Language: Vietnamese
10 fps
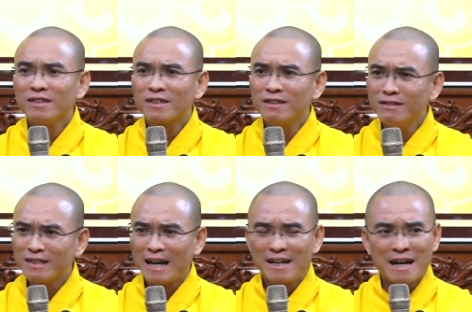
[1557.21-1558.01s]
Chướng
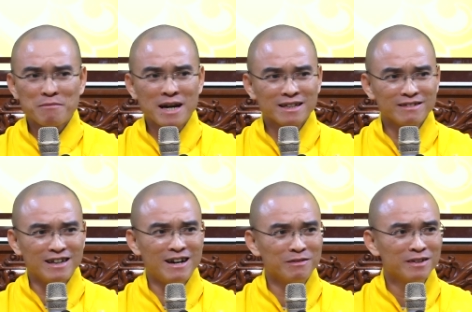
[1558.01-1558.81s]
tai gai mắt, phải
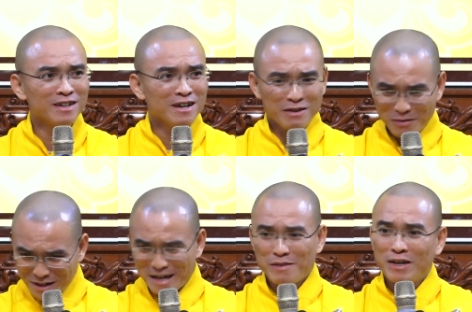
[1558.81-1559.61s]
không? Nói cái
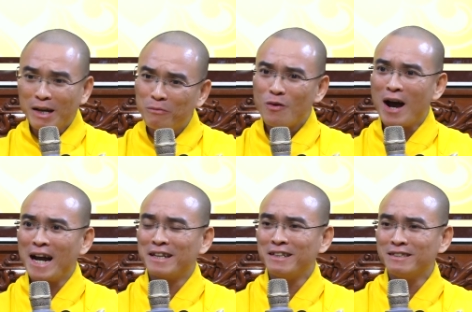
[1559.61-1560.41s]
này phải trồng
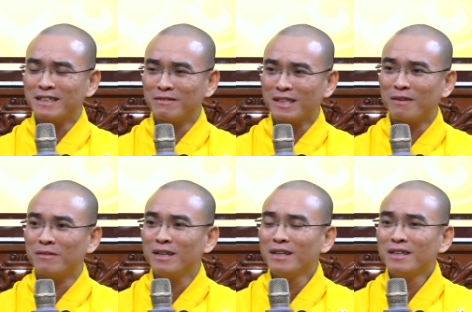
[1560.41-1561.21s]
ngoài chứ, sao trồng
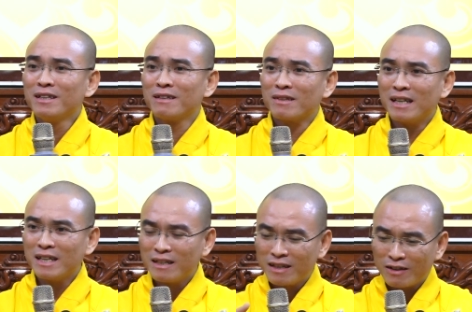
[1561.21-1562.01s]
cái
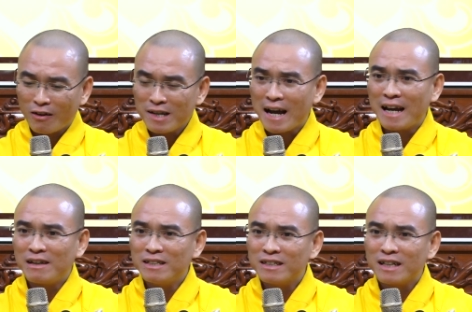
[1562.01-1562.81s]
cỏ dại hay
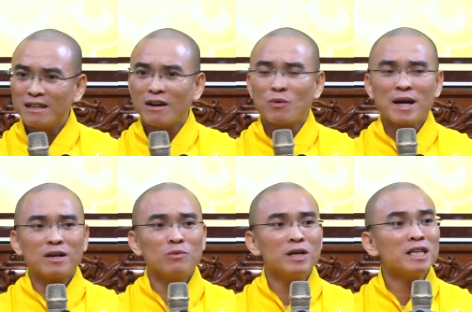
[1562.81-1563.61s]
những cái loại hoa
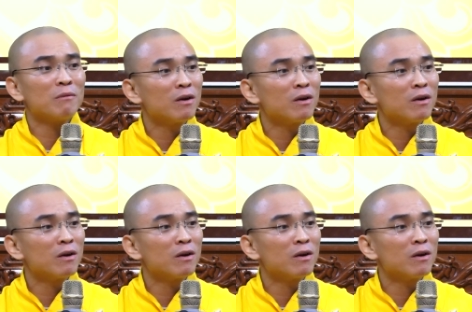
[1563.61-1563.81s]
không quý trồng ở